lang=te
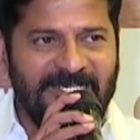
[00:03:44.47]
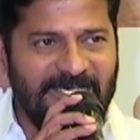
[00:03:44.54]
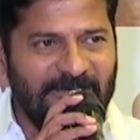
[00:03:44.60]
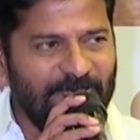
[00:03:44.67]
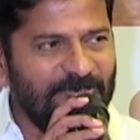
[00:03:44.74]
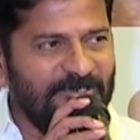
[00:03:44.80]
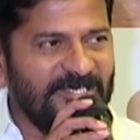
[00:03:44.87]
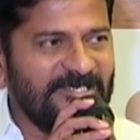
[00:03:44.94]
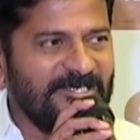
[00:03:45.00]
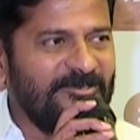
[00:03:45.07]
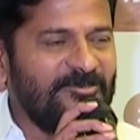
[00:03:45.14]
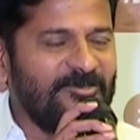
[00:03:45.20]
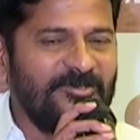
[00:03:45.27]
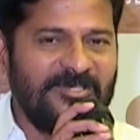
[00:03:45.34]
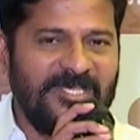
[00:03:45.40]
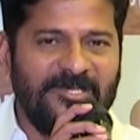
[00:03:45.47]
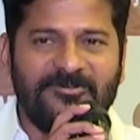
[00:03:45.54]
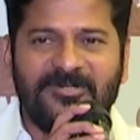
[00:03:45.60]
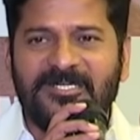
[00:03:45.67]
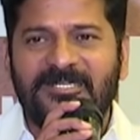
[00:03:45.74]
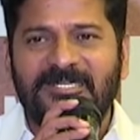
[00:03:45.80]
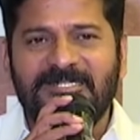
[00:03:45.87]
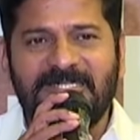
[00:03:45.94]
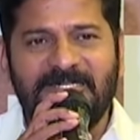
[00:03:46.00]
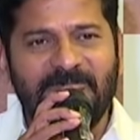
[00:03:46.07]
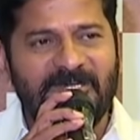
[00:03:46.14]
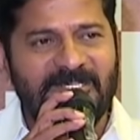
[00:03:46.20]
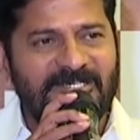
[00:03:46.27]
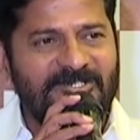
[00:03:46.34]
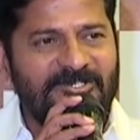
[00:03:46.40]
ఏ ఉద్దేశంతో దేవకట్ట
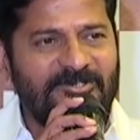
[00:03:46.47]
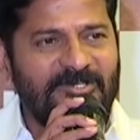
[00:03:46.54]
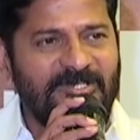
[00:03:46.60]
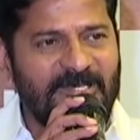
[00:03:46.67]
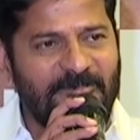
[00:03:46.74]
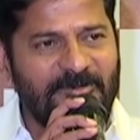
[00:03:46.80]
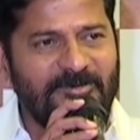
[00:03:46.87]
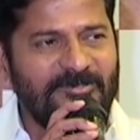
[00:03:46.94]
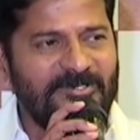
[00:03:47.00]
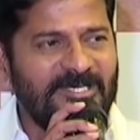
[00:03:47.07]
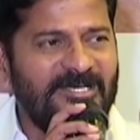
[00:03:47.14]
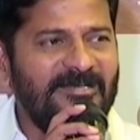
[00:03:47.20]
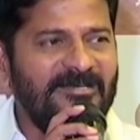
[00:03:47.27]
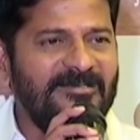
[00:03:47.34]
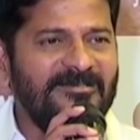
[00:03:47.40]
సినిమా తీసిండో తప్పకుండా